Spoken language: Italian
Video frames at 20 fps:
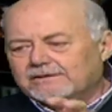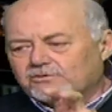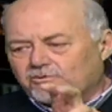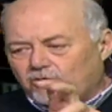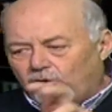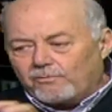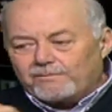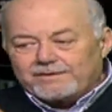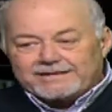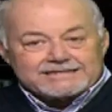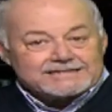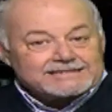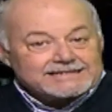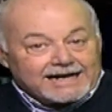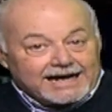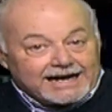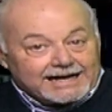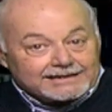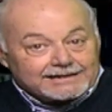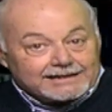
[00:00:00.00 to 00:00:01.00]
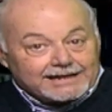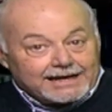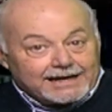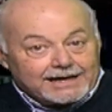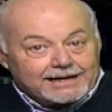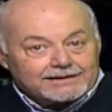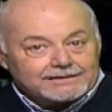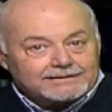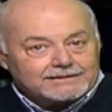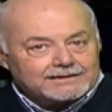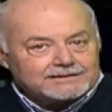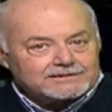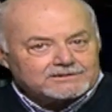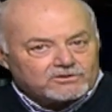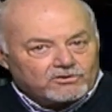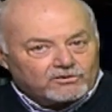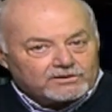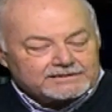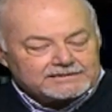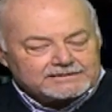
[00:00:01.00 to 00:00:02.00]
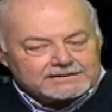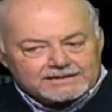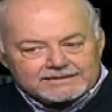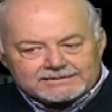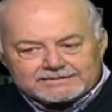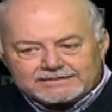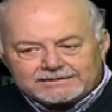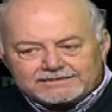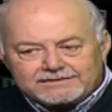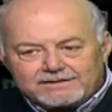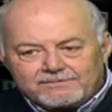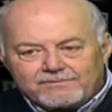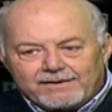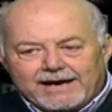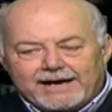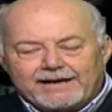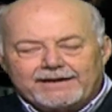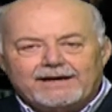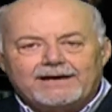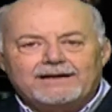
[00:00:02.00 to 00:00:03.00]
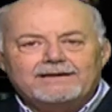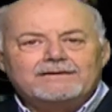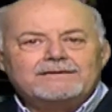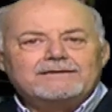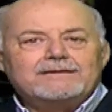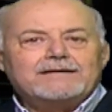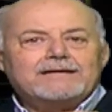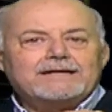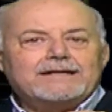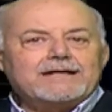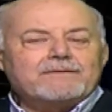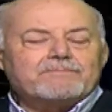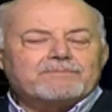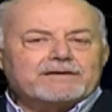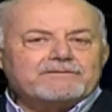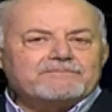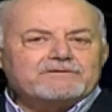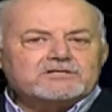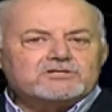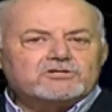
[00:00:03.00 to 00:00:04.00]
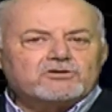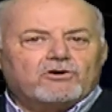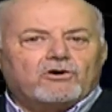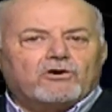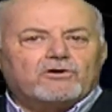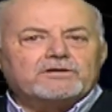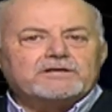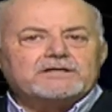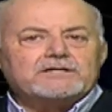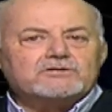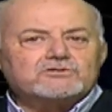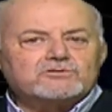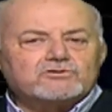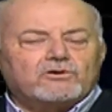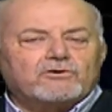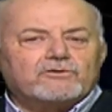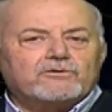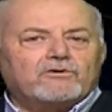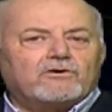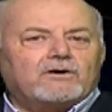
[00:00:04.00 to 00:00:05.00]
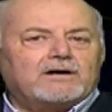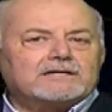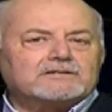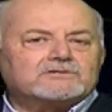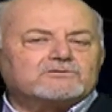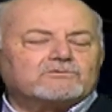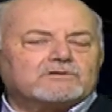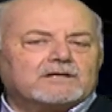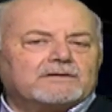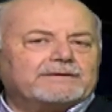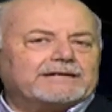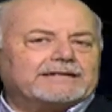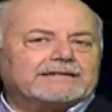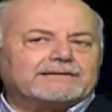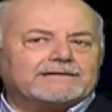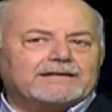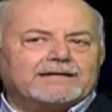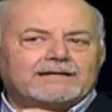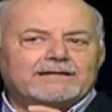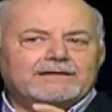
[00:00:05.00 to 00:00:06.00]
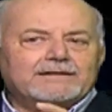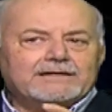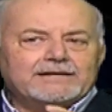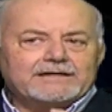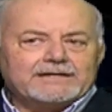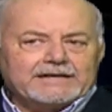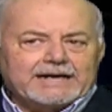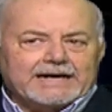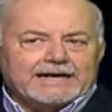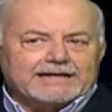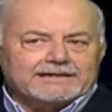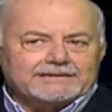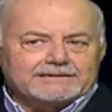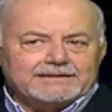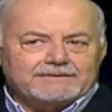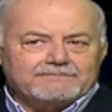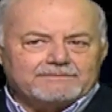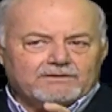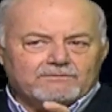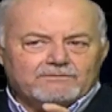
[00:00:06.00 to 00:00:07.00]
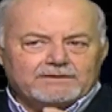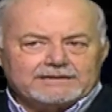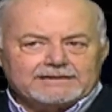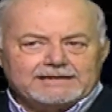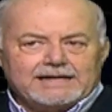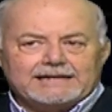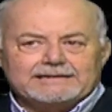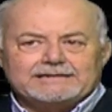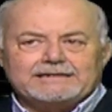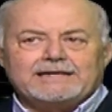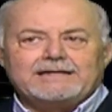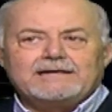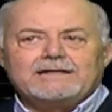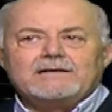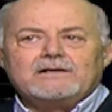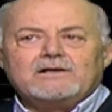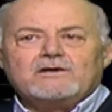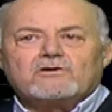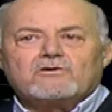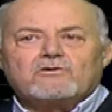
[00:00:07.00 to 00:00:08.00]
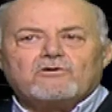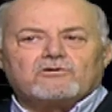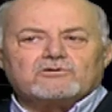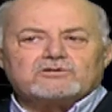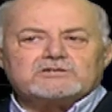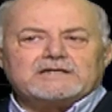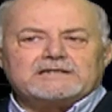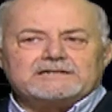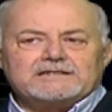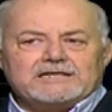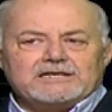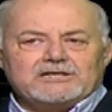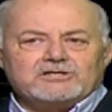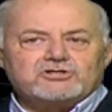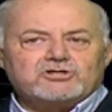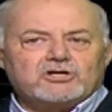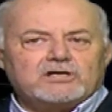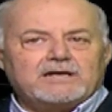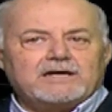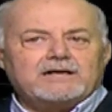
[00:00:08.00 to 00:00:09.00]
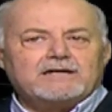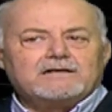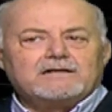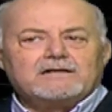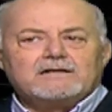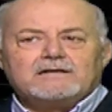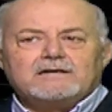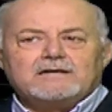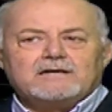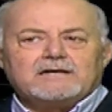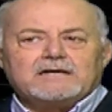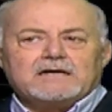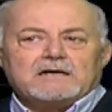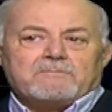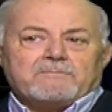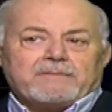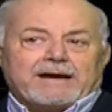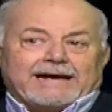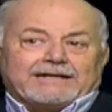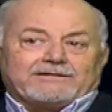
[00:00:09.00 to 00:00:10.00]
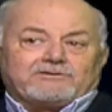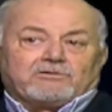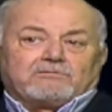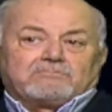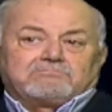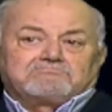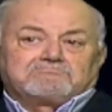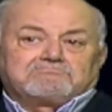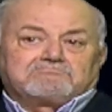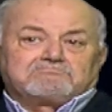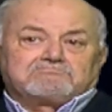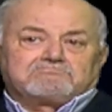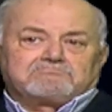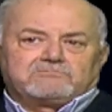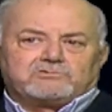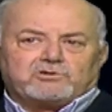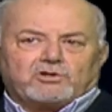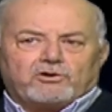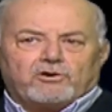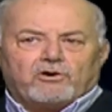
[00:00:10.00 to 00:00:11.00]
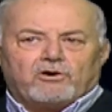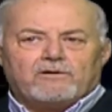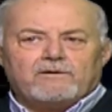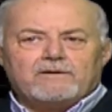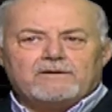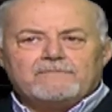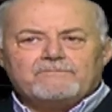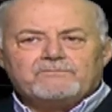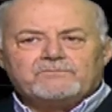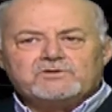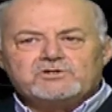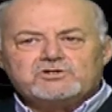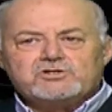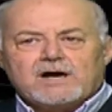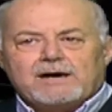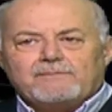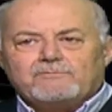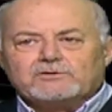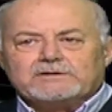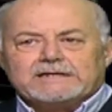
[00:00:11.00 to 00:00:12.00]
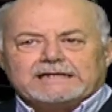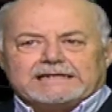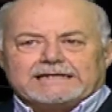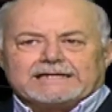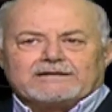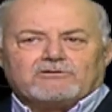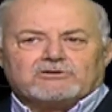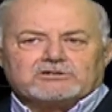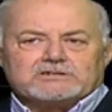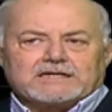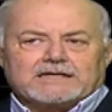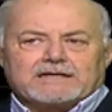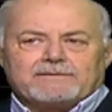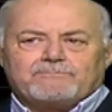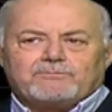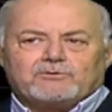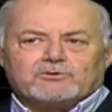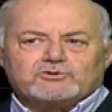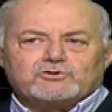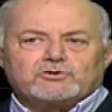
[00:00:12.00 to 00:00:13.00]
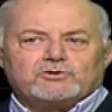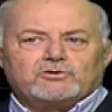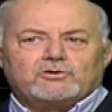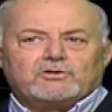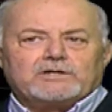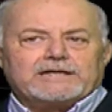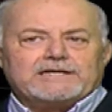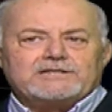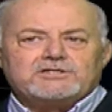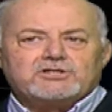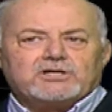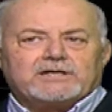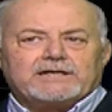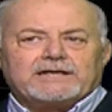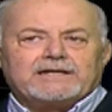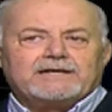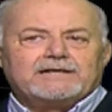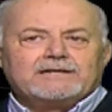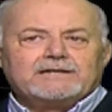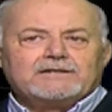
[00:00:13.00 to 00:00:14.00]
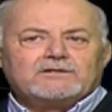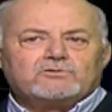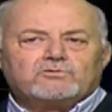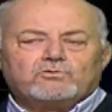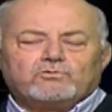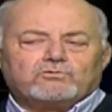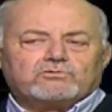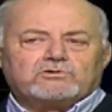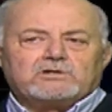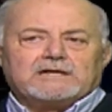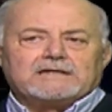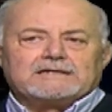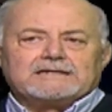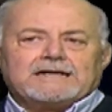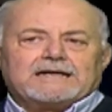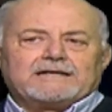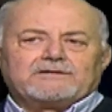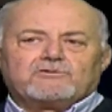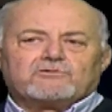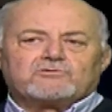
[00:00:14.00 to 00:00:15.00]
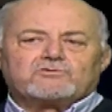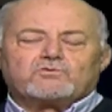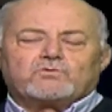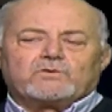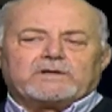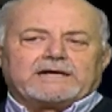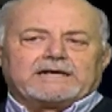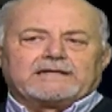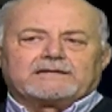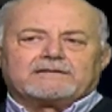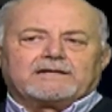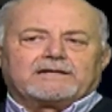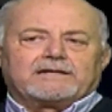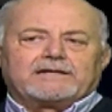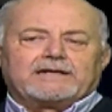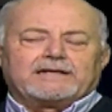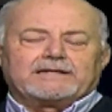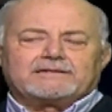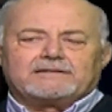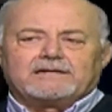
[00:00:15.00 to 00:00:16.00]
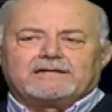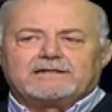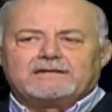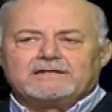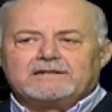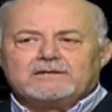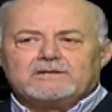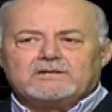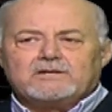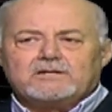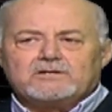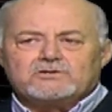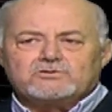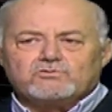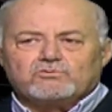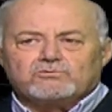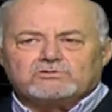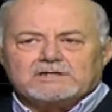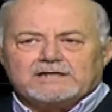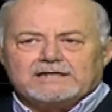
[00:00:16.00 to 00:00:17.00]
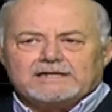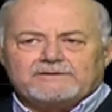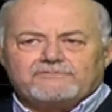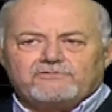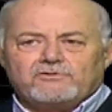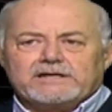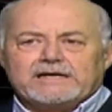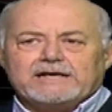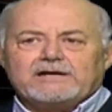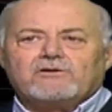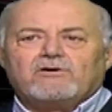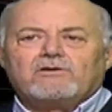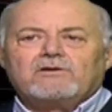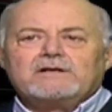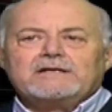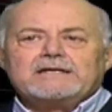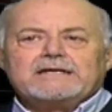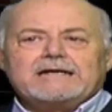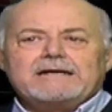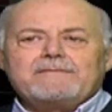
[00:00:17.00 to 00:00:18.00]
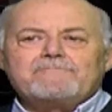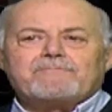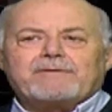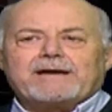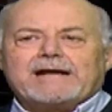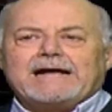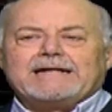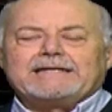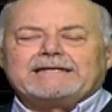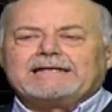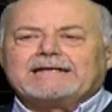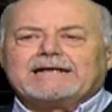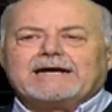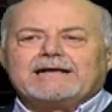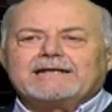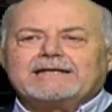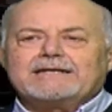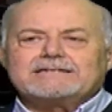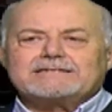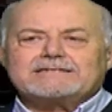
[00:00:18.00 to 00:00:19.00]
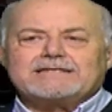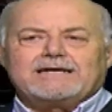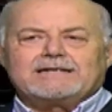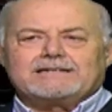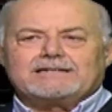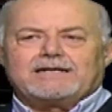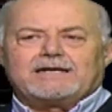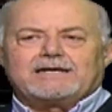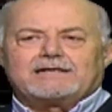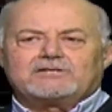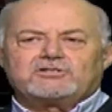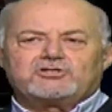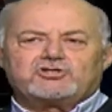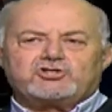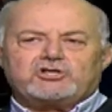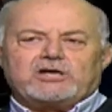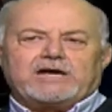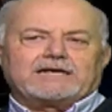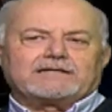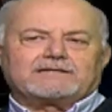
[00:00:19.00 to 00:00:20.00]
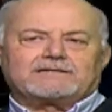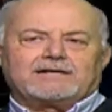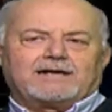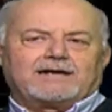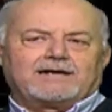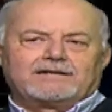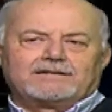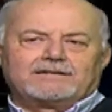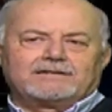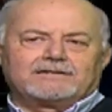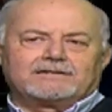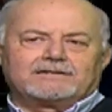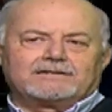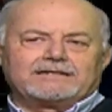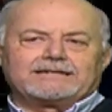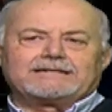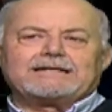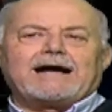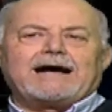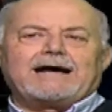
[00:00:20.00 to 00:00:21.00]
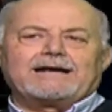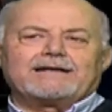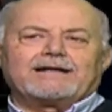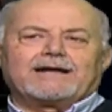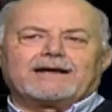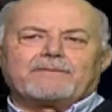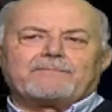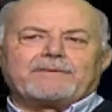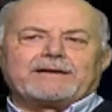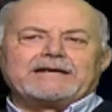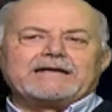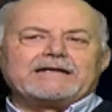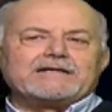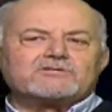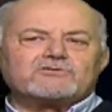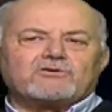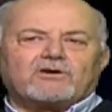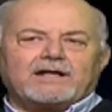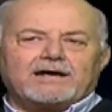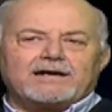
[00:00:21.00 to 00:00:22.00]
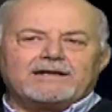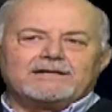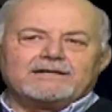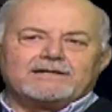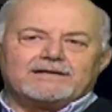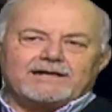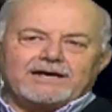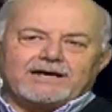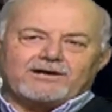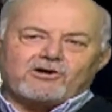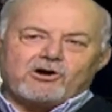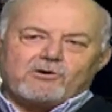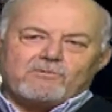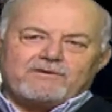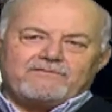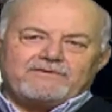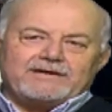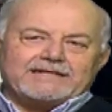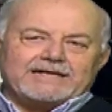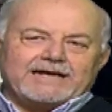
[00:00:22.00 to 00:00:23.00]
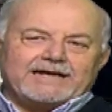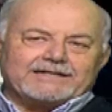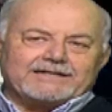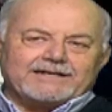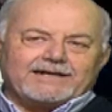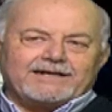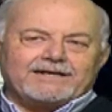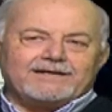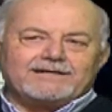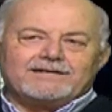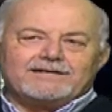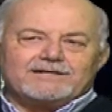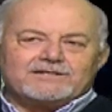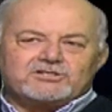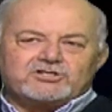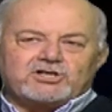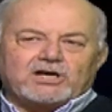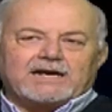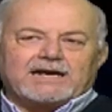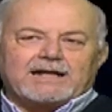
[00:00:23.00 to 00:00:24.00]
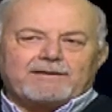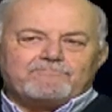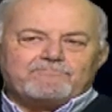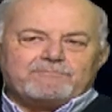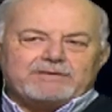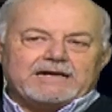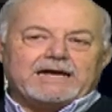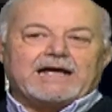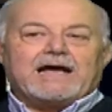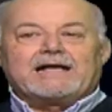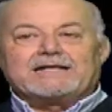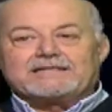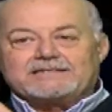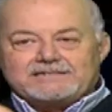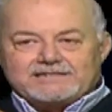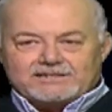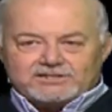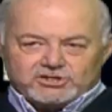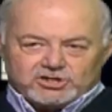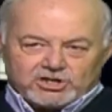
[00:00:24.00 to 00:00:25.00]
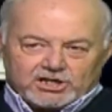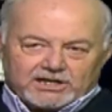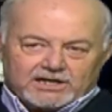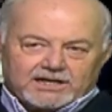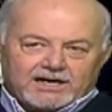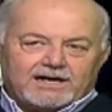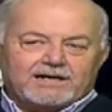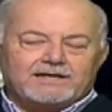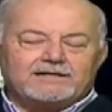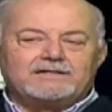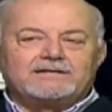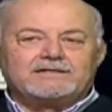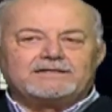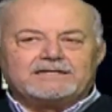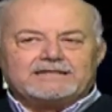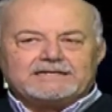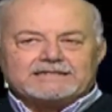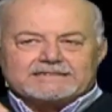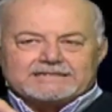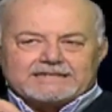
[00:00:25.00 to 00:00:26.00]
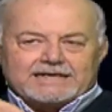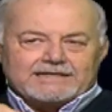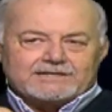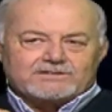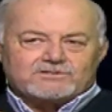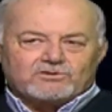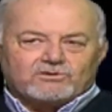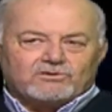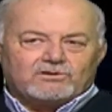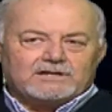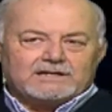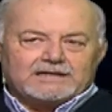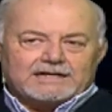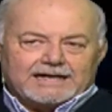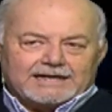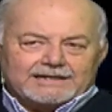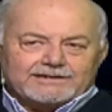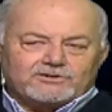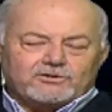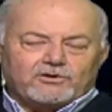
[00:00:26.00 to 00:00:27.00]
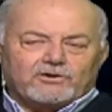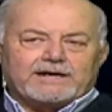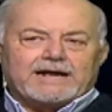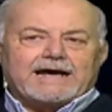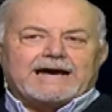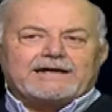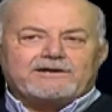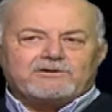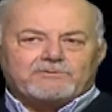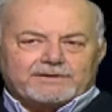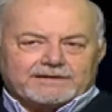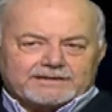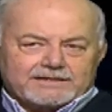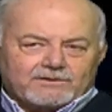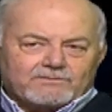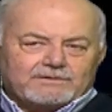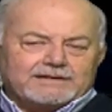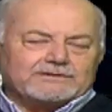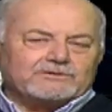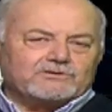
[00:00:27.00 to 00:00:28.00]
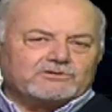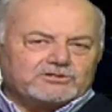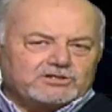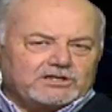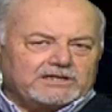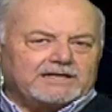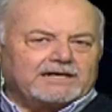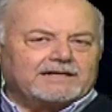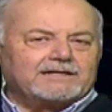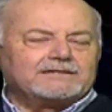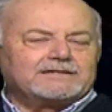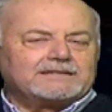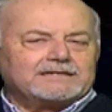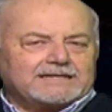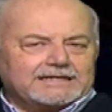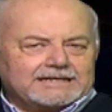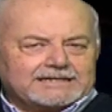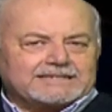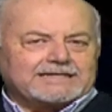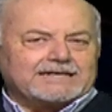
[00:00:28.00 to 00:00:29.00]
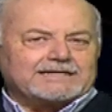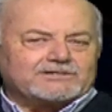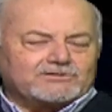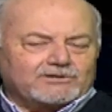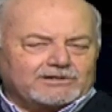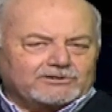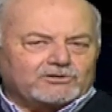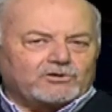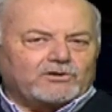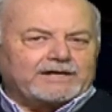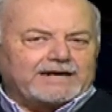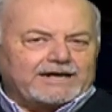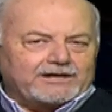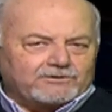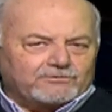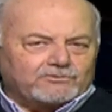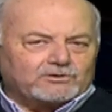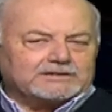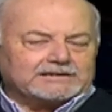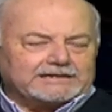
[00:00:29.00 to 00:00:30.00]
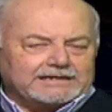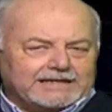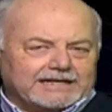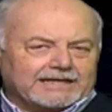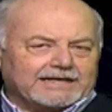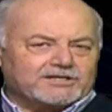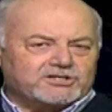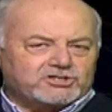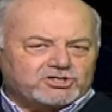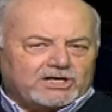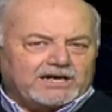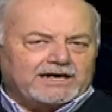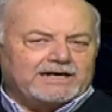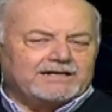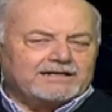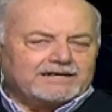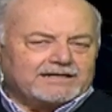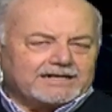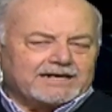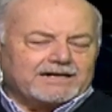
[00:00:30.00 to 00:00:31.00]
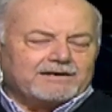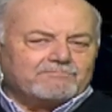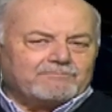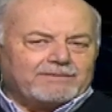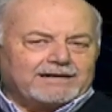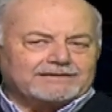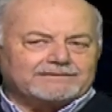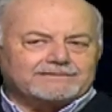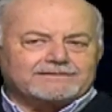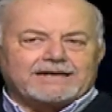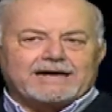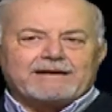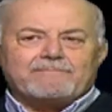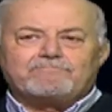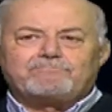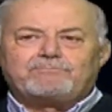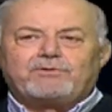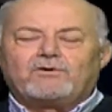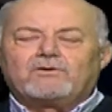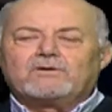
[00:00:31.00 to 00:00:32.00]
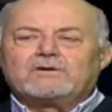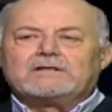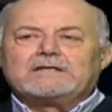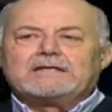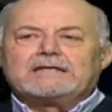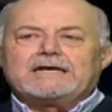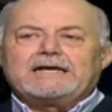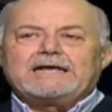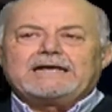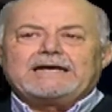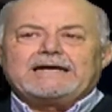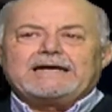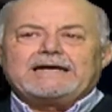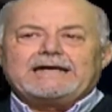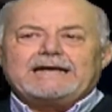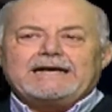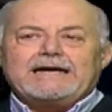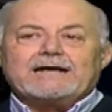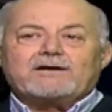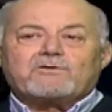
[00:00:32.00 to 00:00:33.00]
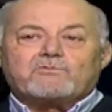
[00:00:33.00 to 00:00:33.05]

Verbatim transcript: come è stata la scorsa settimana, le previsioni sono assolutamente negative. Guardate cosa dice eh, il meteo, mm, sono diciamo delle cose che possono leggere tutti andando su internet, eh, sul telefonino. In pratica è stata scelta l'Italia, la penisola e come vedete c'è la B, anzi gira in senso antiorario perché quando gira in senso antiorario vuol dire che c'è il maltempo eh, e